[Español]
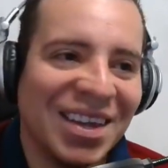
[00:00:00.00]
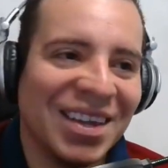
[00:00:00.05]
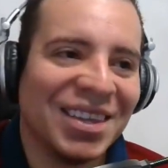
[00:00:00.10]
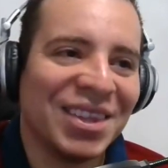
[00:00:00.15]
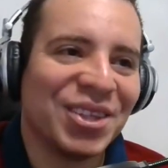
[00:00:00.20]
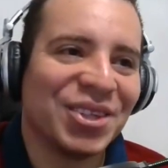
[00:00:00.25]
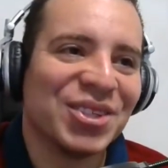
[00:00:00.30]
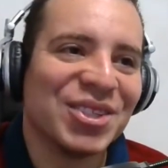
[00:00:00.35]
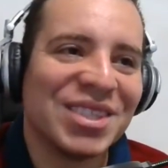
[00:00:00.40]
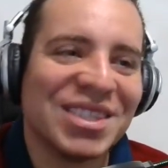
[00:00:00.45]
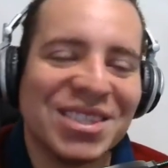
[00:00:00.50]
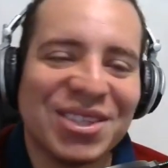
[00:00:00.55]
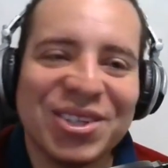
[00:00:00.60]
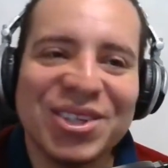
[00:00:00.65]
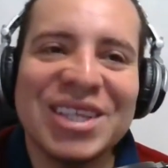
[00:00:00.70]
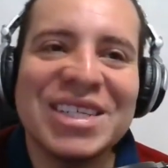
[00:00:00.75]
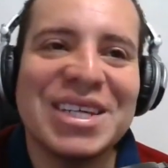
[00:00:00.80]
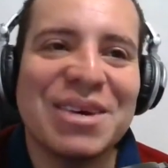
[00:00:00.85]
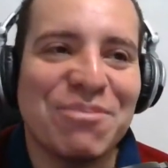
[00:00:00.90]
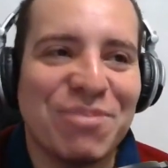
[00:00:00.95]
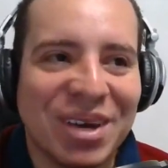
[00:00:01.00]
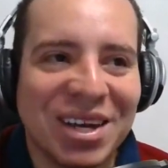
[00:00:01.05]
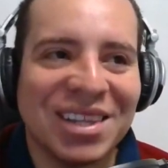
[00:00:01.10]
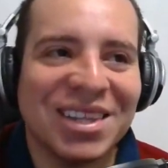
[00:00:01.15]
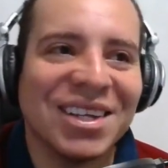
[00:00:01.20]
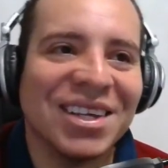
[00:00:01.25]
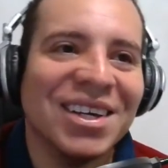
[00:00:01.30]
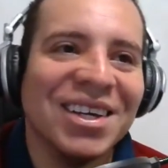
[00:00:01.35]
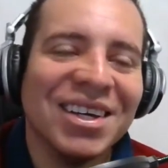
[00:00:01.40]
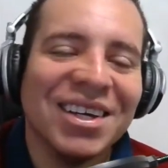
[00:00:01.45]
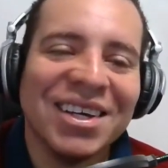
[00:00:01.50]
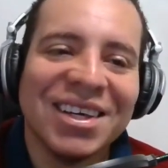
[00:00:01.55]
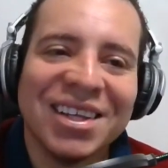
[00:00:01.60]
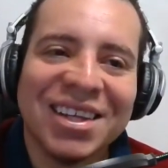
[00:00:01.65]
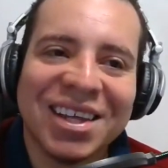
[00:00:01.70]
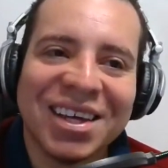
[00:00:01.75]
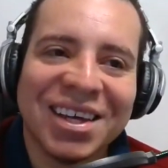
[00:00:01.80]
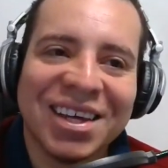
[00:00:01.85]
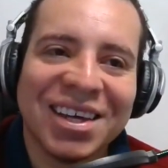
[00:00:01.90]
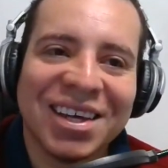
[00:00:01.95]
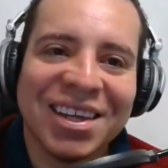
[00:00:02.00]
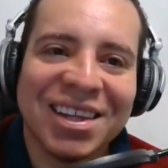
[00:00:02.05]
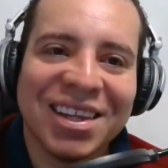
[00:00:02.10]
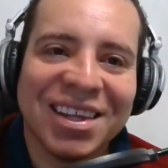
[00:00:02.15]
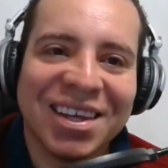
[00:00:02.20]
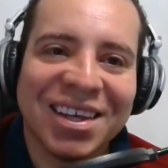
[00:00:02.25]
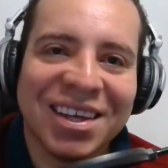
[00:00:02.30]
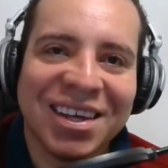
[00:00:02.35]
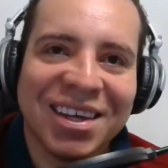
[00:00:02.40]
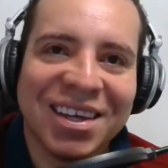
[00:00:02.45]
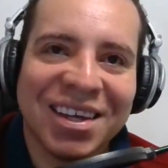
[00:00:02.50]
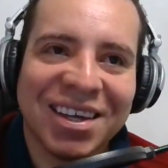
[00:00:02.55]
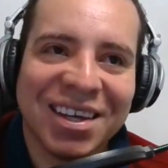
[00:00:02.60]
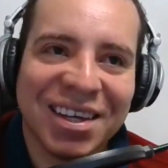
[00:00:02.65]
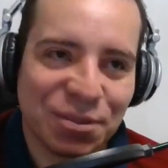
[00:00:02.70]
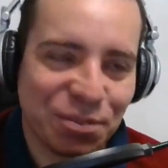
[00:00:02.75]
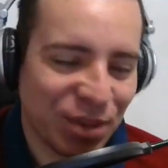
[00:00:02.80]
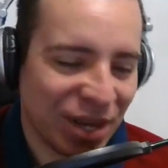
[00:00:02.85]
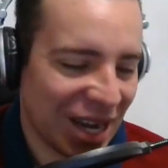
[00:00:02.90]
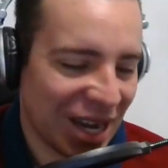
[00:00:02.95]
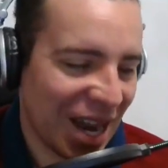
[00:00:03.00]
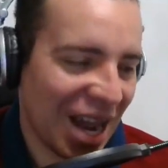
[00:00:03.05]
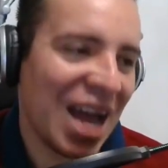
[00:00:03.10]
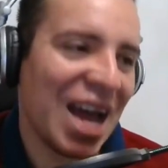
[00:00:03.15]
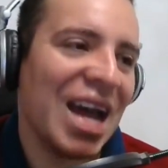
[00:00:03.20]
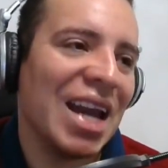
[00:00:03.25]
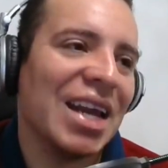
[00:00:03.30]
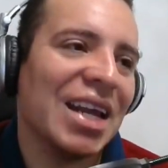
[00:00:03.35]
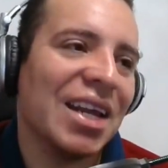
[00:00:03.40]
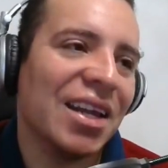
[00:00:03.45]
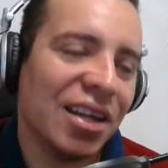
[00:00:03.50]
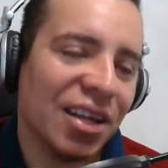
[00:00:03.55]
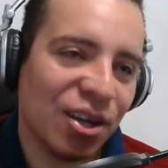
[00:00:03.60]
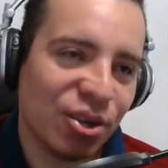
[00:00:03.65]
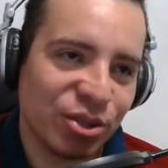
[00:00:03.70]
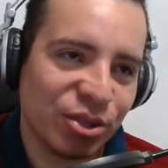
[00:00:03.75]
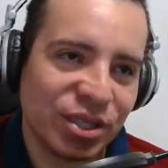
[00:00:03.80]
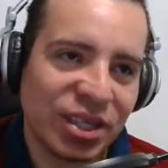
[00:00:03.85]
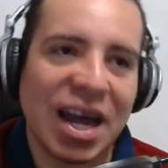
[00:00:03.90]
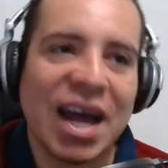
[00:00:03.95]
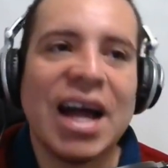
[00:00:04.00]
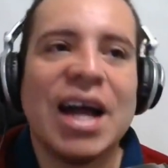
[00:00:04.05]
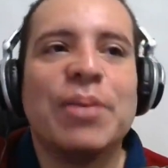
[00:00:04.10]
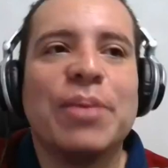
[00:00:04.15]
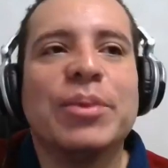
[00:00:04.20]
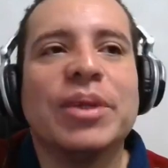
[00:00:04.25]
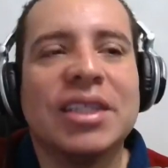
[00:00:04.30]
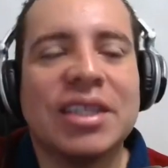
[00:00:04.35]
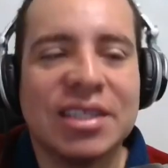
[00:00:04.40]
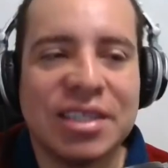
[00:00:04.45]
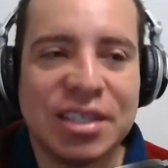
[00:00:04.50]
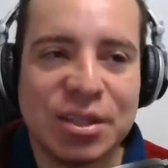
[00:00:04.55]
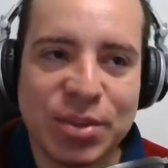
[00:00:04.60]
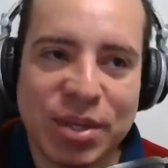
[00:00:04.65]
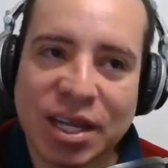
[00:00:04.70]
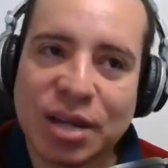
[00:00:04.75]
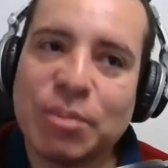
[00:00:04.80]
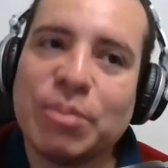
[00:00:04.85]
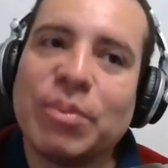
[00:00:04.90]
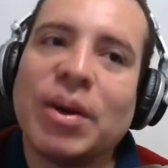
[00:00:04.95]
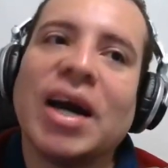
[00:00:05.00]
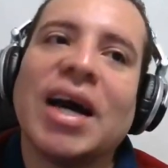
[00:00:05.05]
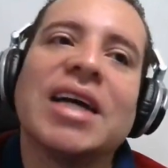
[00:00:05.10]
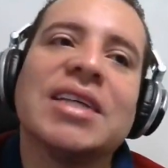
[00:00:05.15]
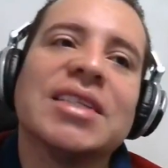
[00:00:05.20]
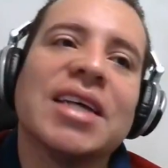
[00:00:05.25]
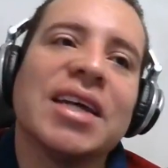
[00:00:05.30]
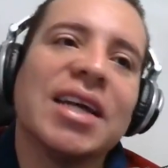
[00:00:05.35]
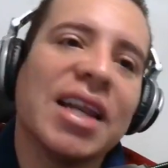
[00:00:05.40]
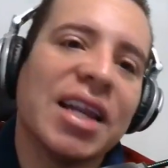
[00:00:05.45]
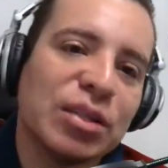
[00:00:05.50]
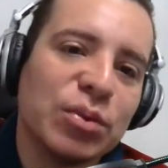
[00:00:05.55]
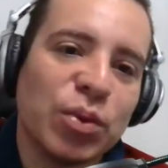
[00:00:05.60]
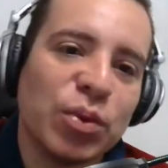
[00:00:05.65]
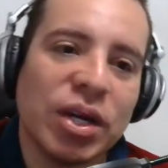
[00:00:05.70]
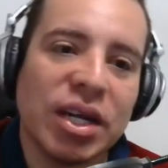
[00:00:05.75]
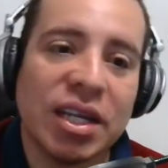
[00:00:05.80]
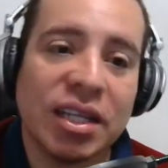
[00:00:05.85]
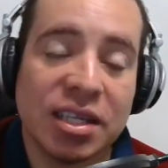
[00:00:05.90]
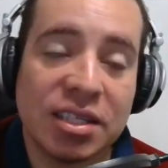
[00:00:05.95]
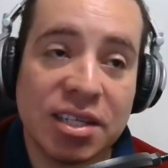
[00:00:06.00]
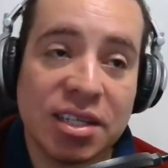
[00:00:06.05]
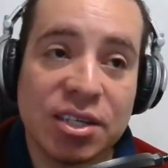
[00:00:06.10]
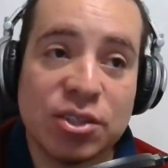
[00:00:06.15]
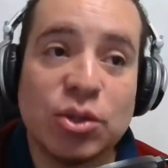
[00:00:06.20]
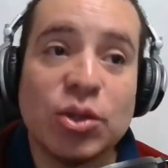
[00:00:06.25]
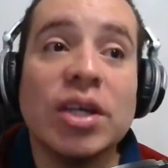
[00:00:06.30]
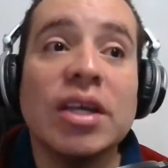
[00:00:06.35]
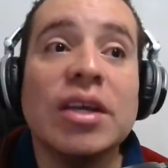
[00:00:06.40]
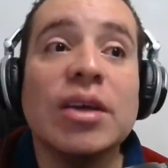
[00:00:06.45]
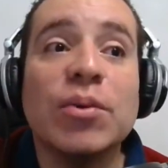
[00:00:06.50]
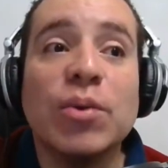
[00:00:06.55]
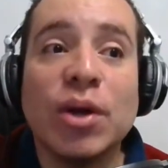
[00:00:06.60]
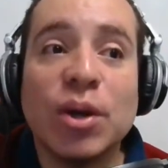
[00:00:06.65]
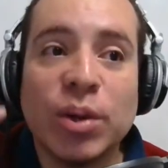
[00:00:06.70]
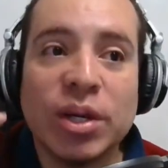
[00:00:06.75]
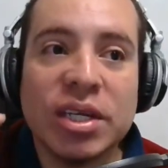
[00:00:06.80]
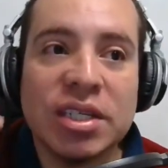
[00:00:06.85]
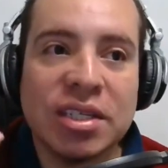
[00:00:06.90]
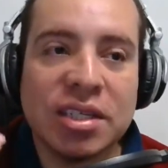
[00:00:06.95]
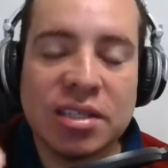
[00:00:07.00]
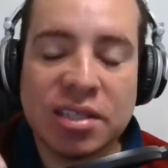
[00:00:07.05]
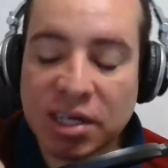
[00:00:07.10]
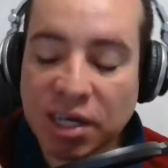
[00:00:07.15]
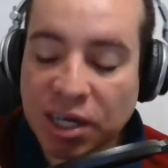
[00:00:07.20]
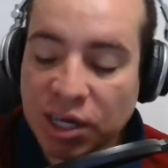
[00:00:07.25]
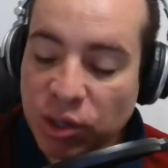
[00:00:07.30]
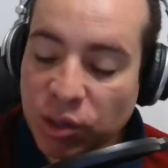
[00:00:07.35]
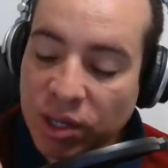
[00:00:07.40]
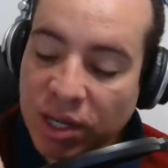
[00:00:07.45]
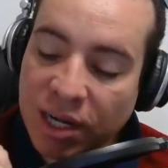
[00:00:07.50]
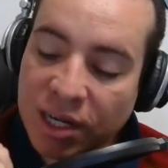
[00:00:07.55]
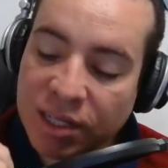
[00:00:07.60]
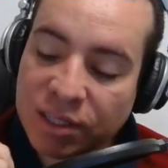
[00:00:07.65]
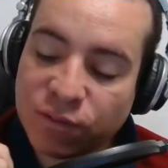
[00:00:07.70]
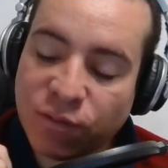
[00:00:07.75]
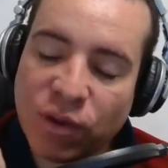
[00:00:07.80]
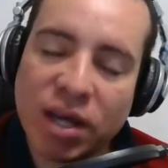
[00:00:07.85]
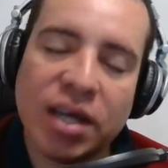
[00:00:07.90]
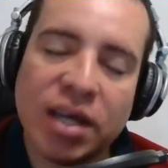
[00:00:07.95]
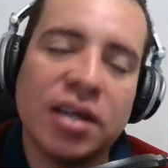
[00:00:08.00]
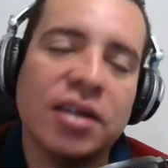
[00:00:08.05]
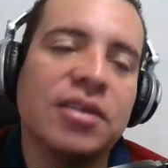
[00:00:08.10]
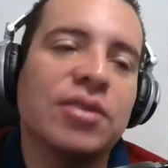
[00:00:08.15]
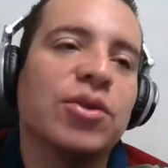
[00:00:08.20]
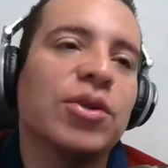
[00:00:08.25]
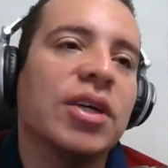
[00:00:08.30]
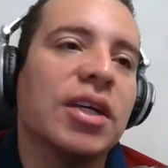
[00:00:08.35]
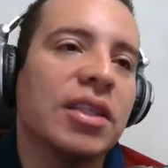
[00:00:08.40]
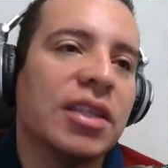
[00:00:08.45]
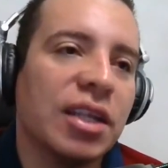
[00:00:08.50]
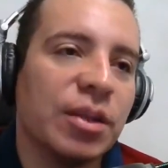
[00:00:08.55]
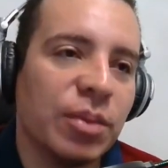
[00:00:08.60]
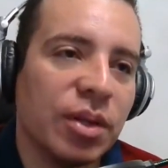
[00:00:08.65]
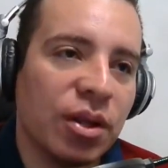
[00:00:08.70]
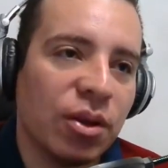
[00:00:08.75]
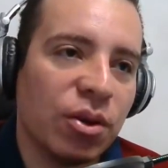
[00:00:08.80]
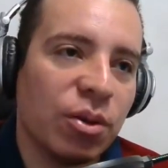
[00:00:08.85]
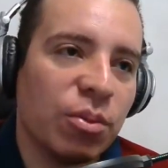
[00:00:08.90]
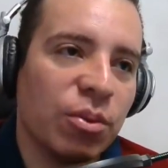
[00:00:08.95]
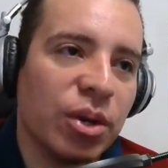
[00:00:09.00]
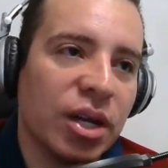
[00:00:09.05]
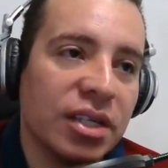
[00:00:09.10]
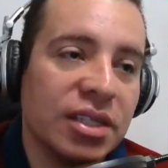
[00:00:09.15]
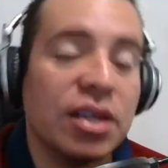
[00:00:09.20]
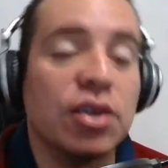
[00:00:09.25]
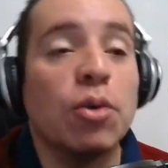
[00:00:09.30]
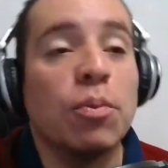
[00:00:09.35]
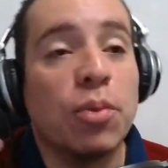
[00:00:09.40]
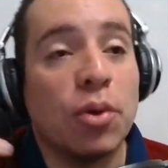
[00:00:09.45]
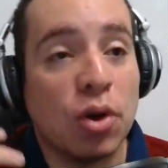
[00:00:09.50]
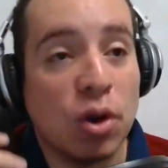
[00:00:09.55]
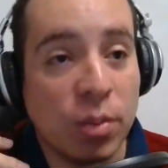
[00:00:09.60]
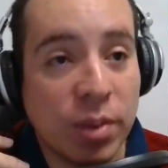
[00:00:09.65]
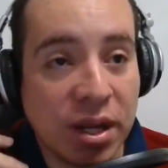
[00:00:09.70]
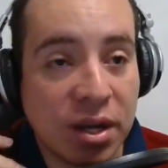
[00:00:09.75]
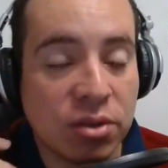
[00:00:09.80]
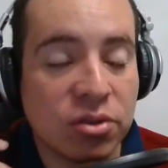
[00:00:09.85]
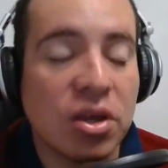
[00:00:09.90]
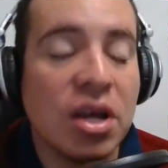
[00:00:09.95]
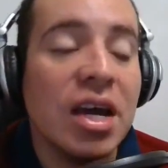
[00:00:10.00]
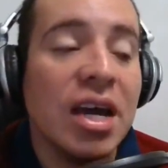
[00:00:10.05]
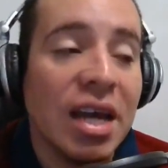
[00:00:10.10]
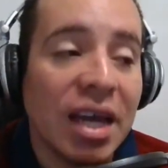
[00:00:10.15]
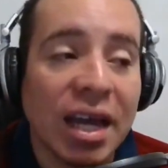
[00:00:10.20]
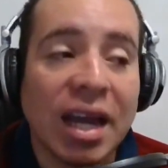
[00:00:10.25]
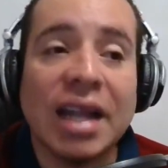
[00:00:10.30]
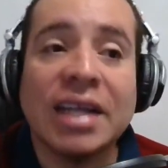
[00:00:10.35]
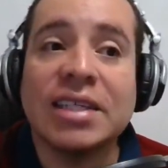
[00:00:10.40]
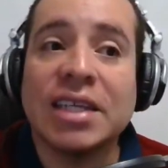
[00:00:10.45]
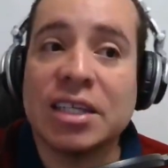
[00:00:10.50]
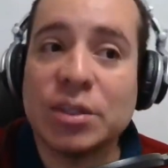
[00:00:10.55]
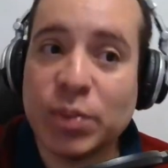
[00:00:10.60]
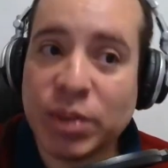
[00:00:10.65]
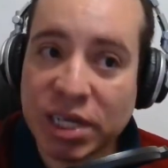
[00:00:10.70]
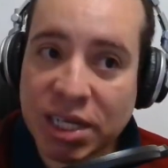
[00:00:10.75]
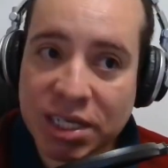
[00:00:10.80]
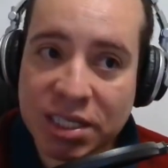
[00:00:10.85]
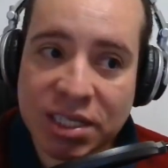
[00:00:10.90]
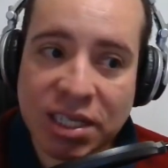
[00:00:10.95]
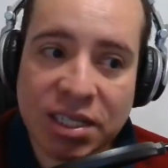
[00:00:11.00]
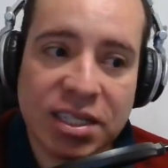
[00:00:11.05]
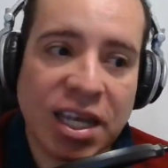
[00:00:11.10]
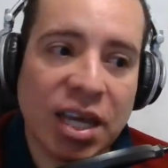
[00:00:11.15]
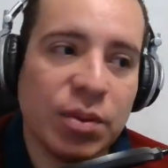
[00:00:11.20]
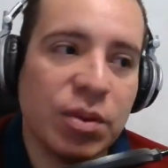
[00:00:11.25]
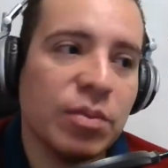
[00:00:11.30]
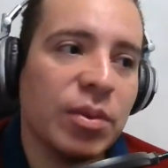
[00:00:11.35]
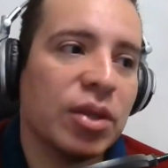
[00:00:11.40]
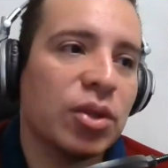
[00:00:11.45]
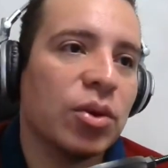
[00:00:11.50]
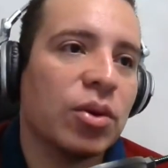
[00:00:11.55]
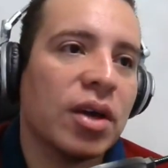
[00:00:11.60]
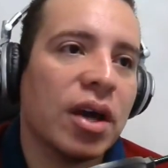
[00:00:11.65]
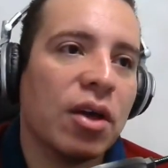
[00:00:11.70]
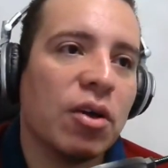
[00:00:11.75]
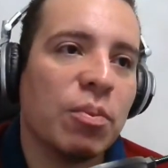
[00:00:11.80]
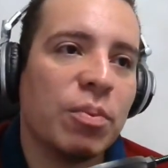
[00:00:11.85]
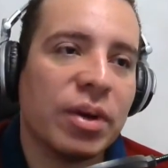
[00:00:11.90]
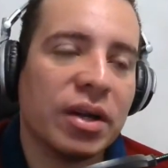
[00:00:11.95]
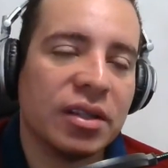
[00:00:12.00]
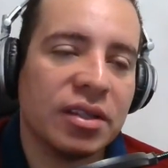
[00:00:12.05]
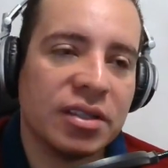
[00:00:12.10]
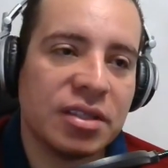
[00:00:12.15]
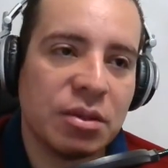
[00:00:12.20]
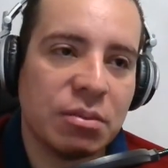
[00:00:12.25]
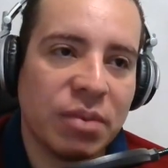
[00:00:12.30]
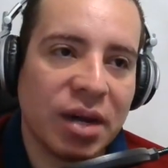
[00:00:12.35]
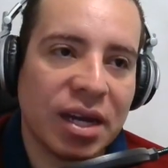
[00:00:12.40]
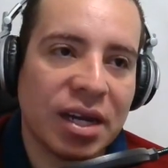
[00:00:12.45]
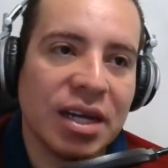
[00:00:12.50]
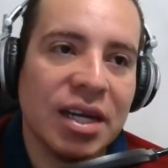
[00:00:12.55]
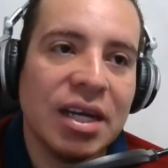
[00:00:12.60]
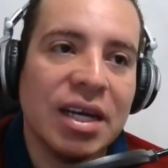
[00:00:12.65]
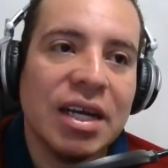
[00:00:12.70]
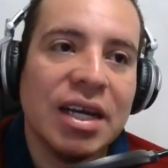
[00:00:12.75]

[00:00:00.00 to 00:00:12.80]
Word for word: Entonces, toda esa parte de, esperar y, los trámites y ver qué pasa y las vueltas y esto, y vuelvo a insistir, creo que el esfuerzo que termina uno por hacer, o por lo menos en las experiencias que a mí me ha tocado participar,